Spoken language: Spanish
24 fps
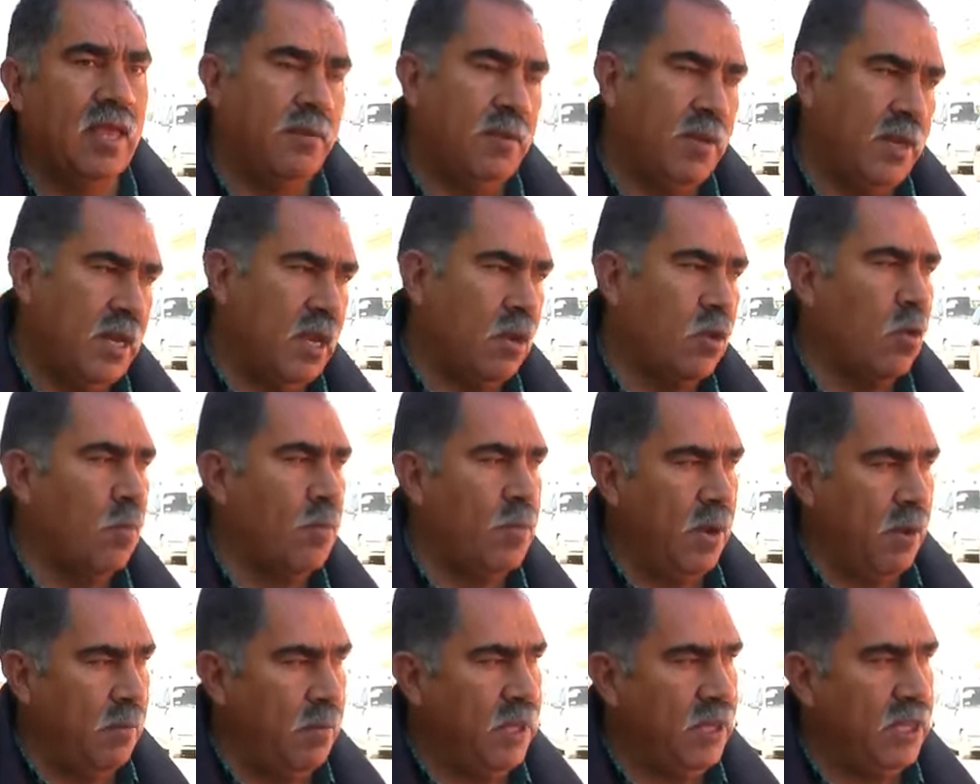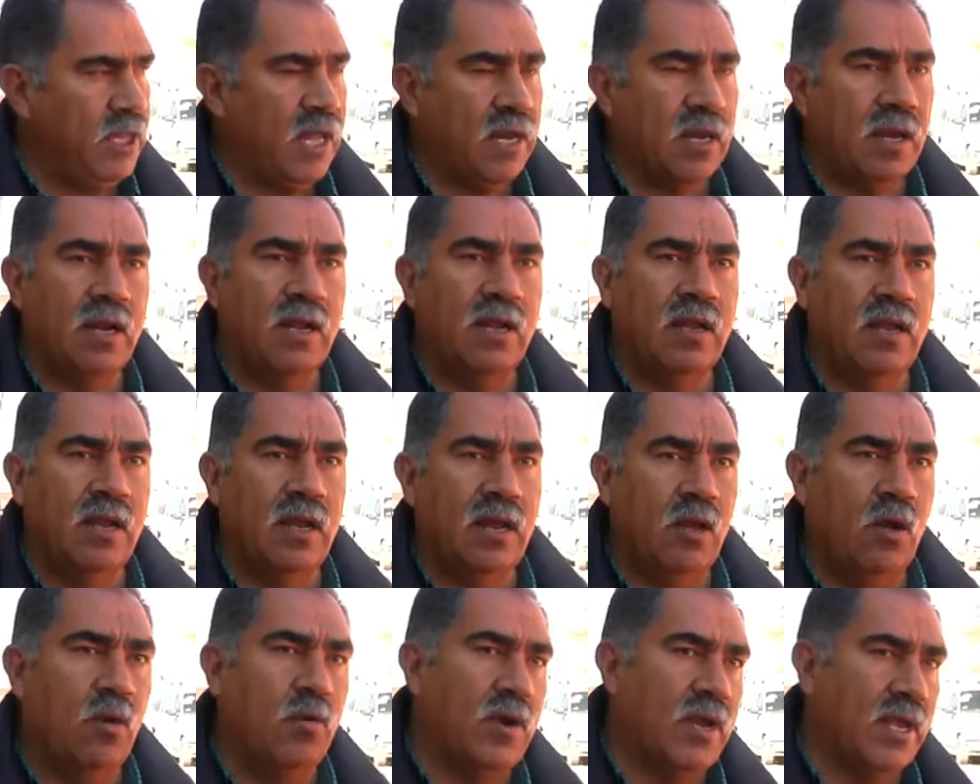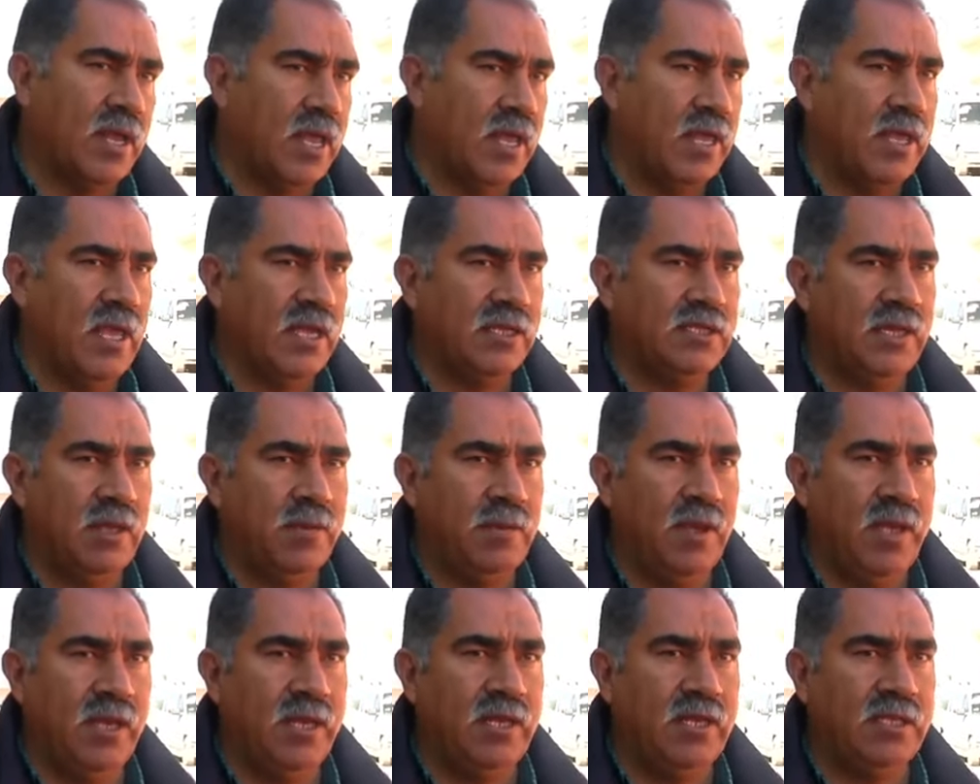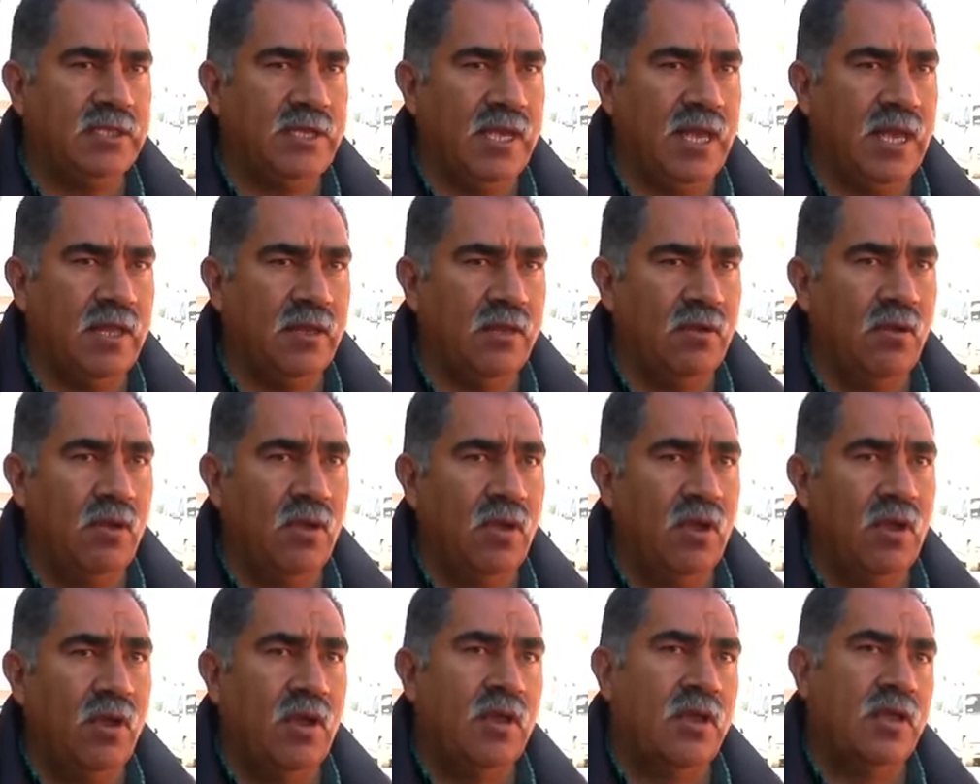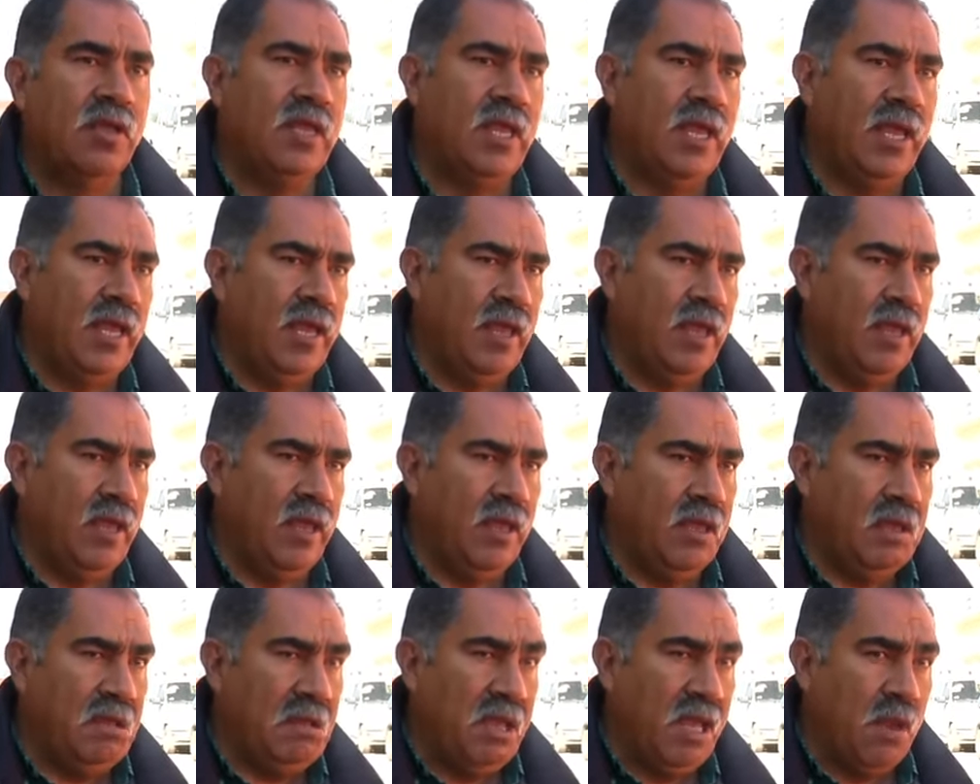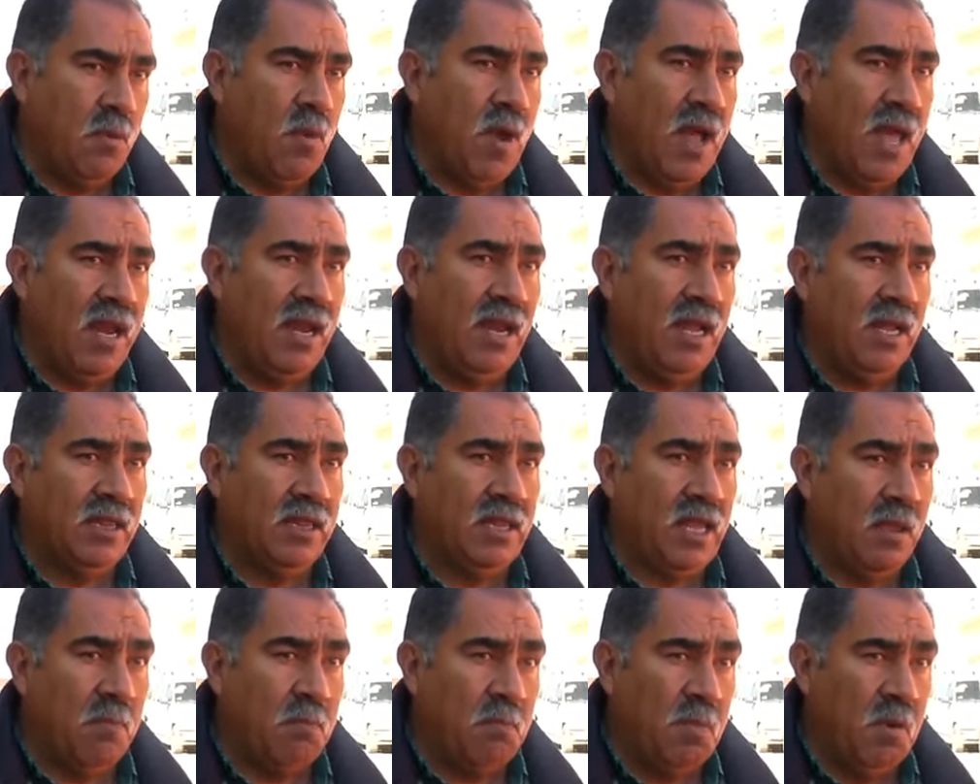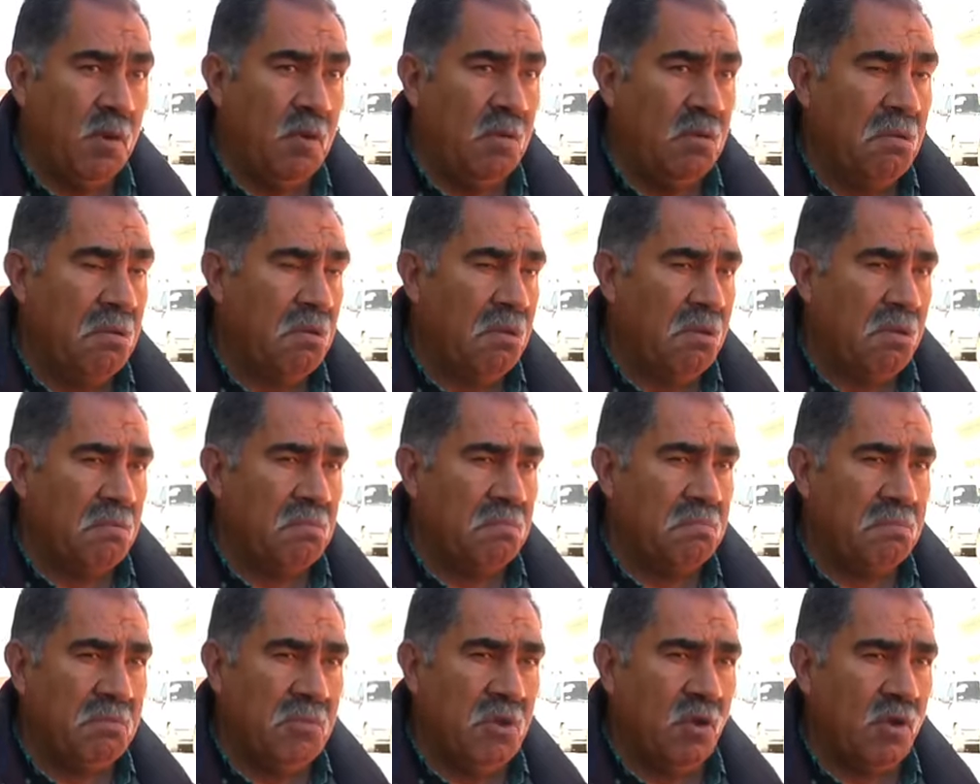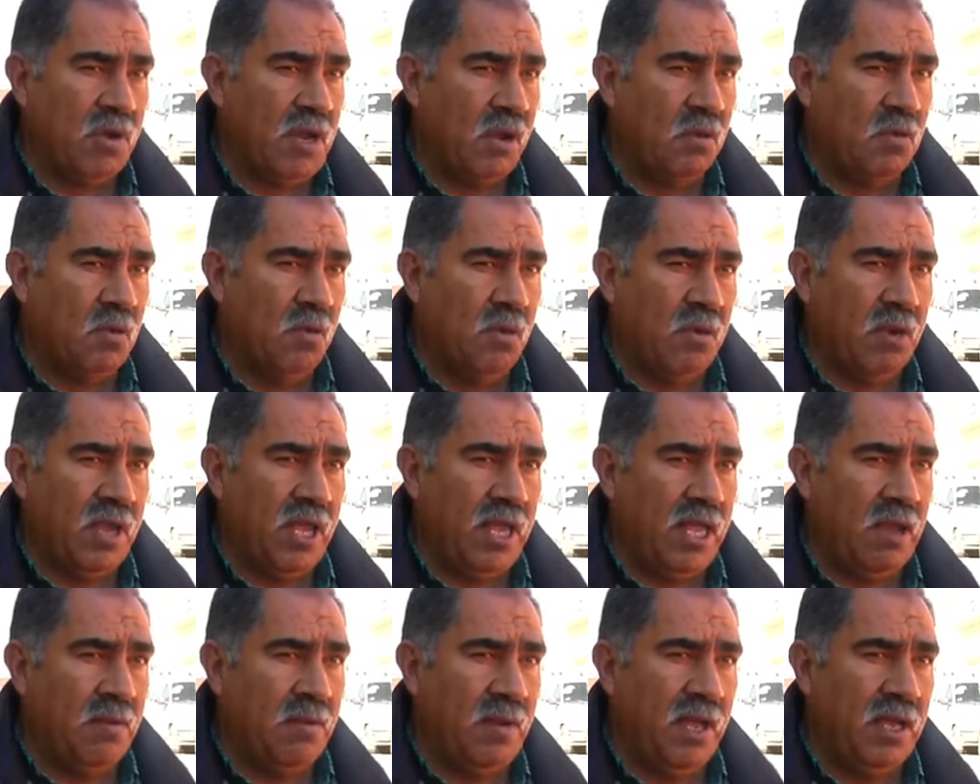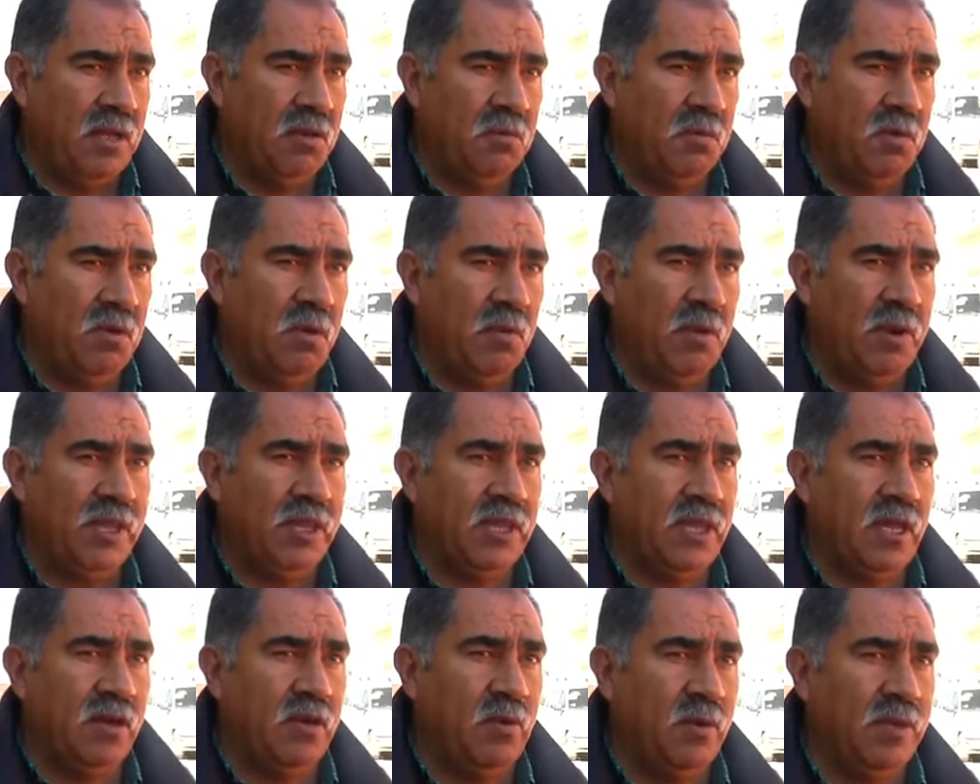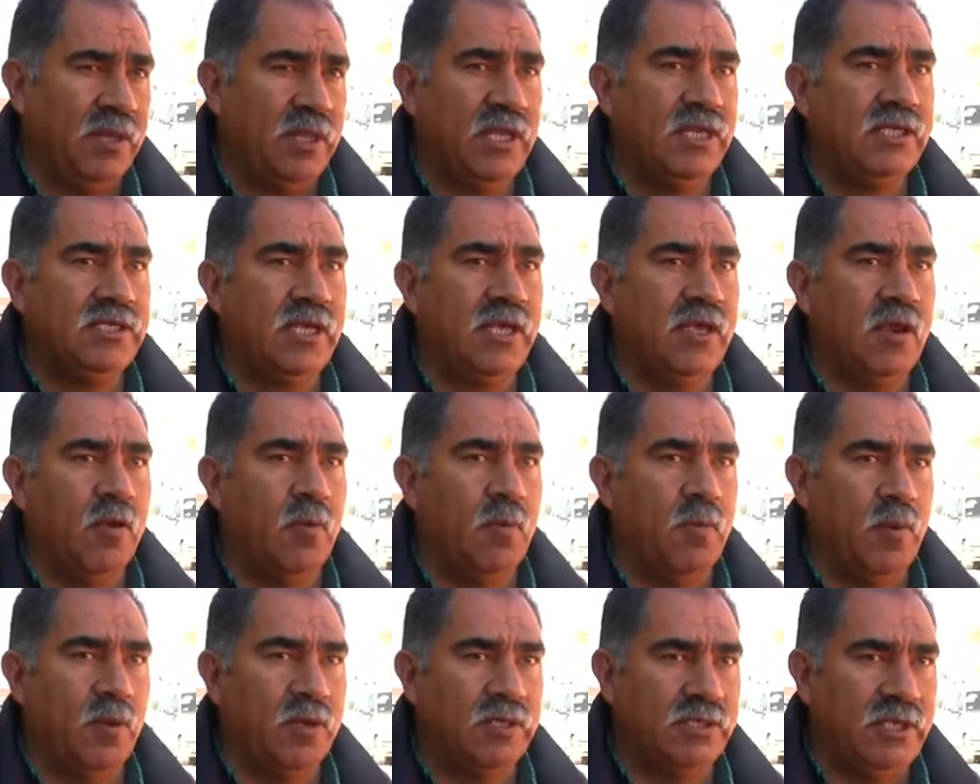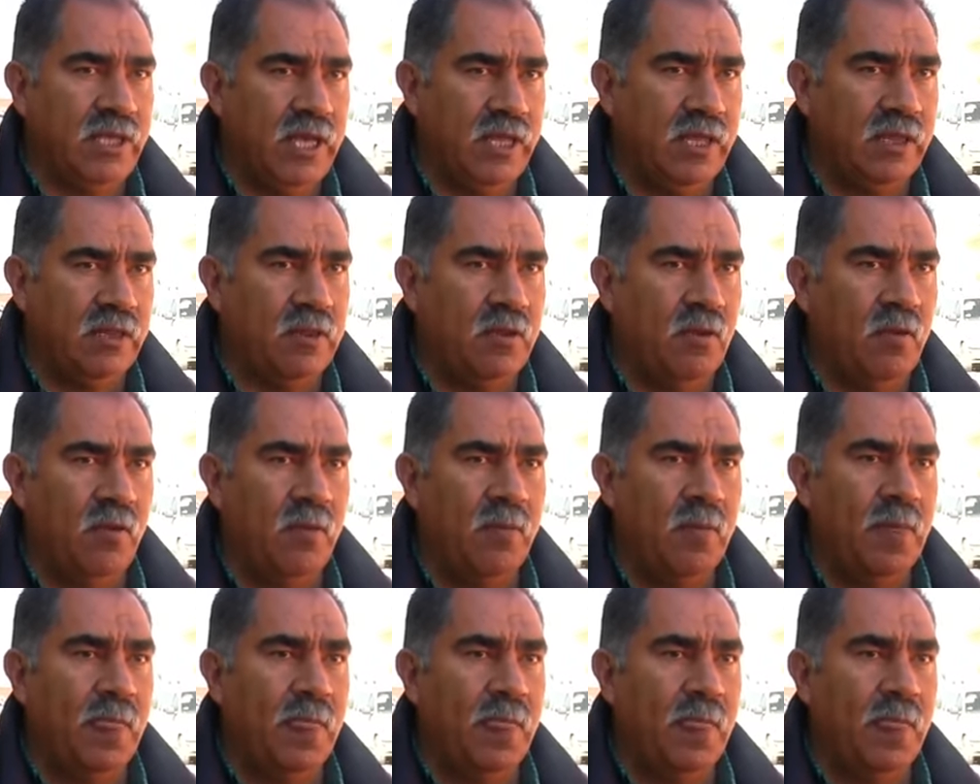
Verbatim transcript: que viene a complementar eh, la obra que ya se había iniciado. De, igual el templo, yo calculo que ya va en un 90-95%.